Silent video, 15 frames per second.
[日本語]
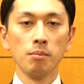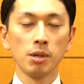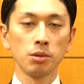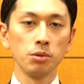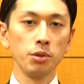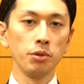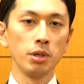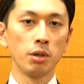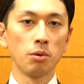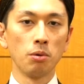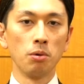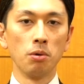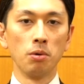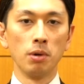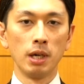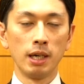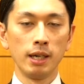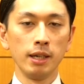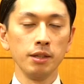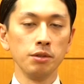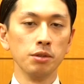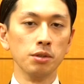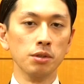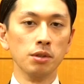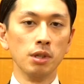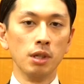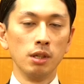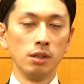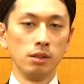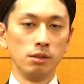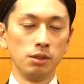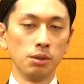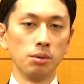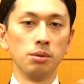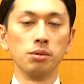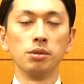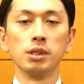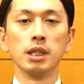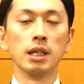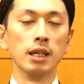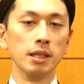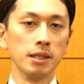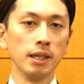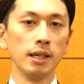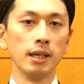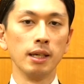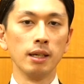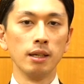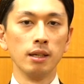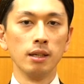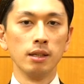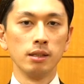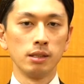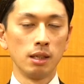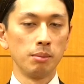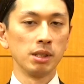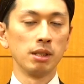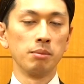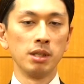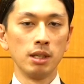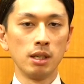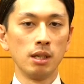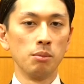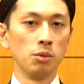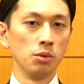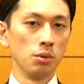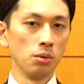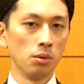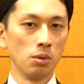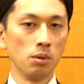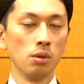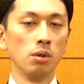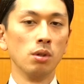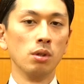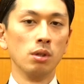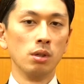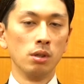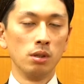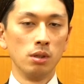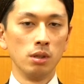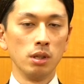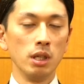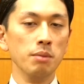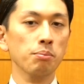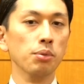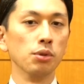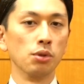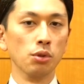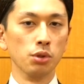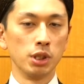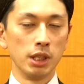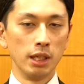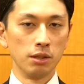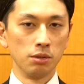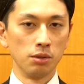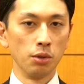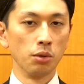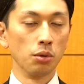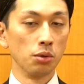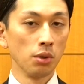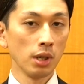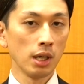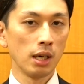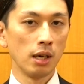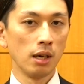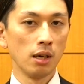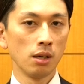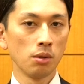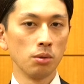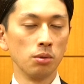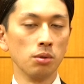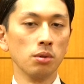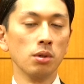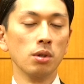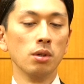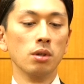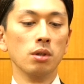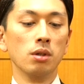このようにこうあらゆる情報の世界でさまざまなものをインプットしていくということがこの